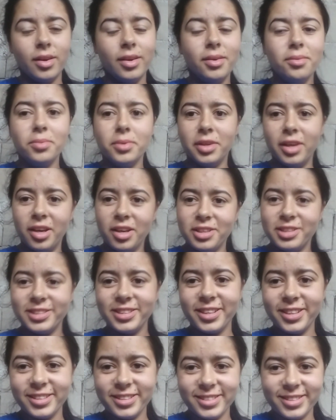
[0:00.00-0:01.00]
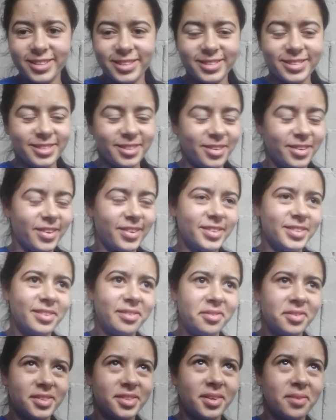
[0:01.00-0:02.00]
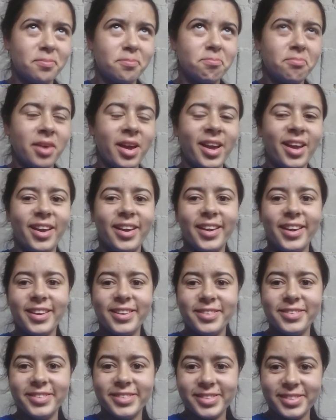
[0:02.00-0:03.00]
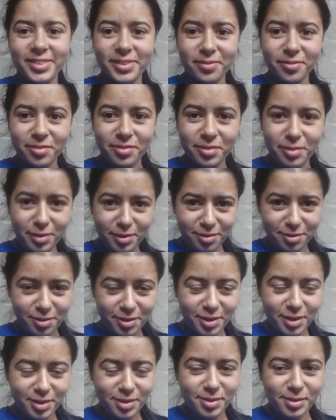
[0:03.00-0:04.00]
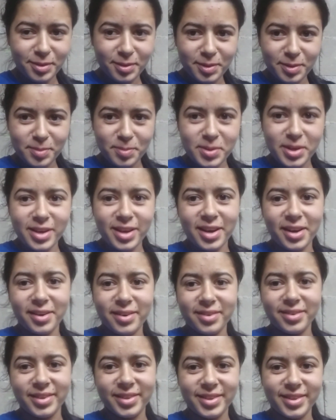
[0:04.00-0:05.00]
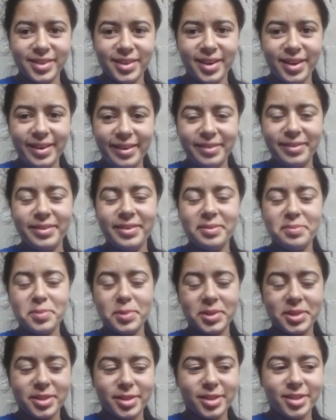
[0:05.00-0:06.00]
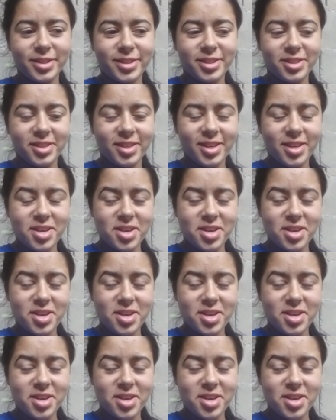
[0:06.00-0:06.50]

E minha gente, se não, quando você peguei no sono, fui, foi dormir, acordando agora, minha gente.